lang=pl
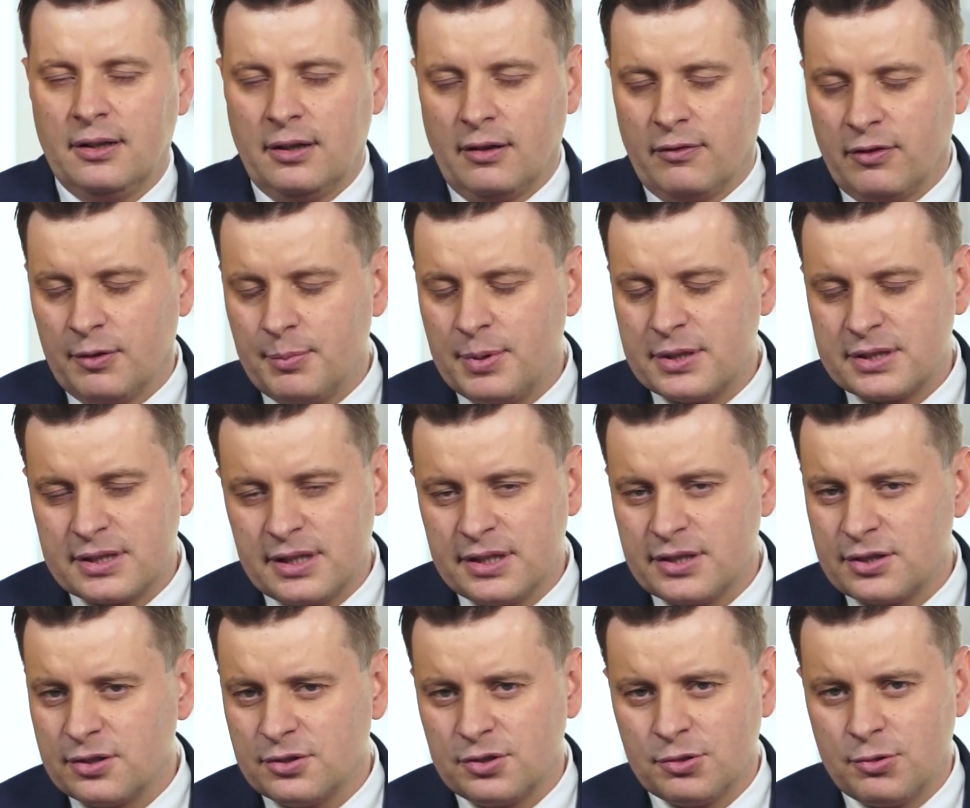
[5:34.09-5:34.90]
W
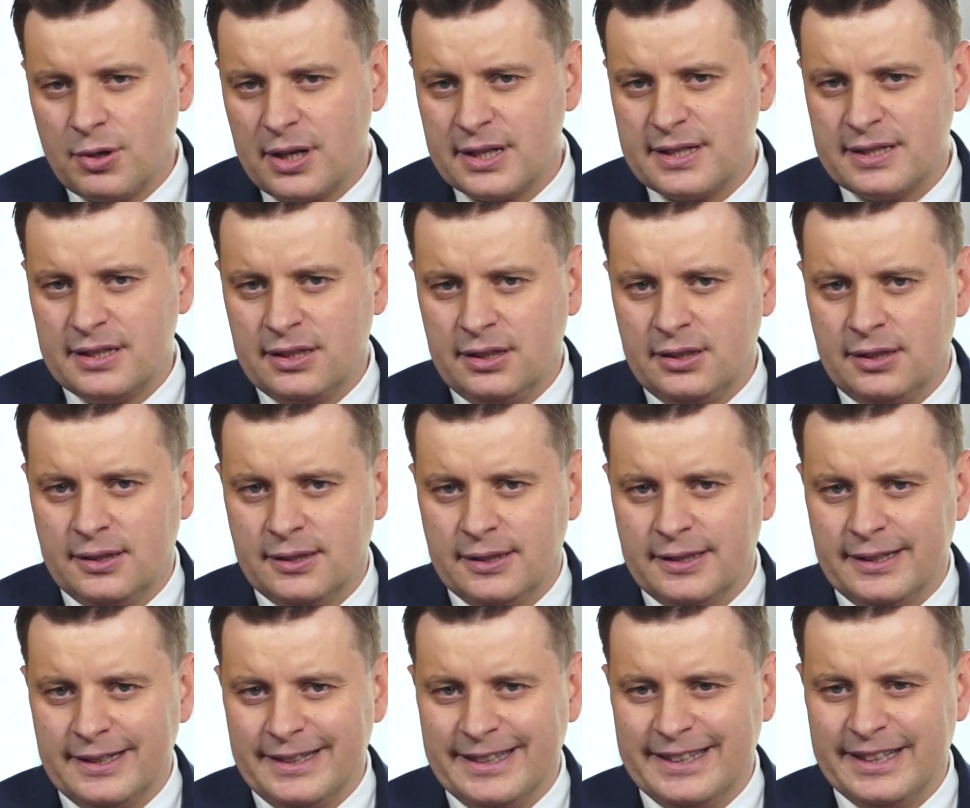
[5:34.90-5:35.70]
obecnej sytuacji
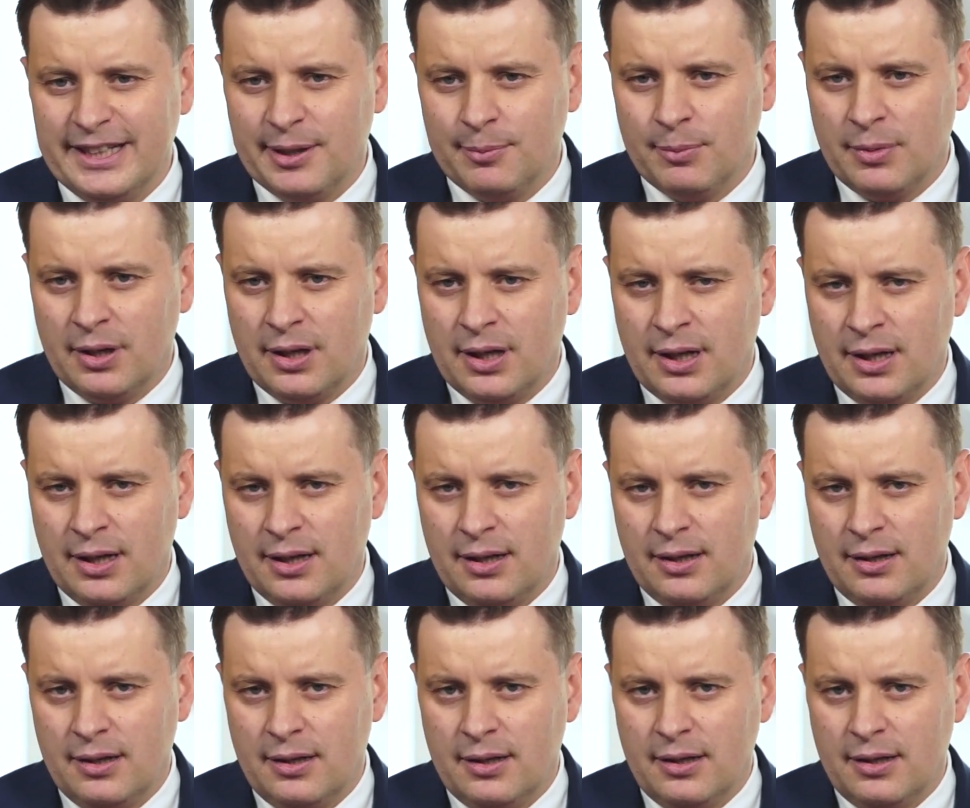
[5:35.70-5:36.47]
nie ma